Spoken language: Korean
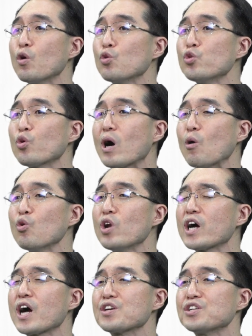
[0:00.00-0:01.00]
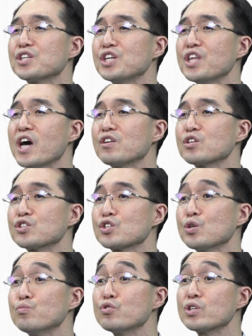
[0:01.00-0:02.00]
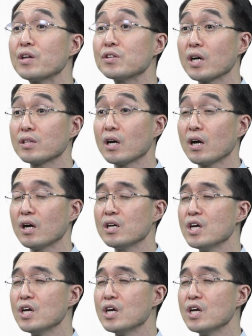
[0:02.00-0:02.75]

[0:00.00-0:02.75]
온도가 올라가기를 기대하는 것처럼 불가능하다.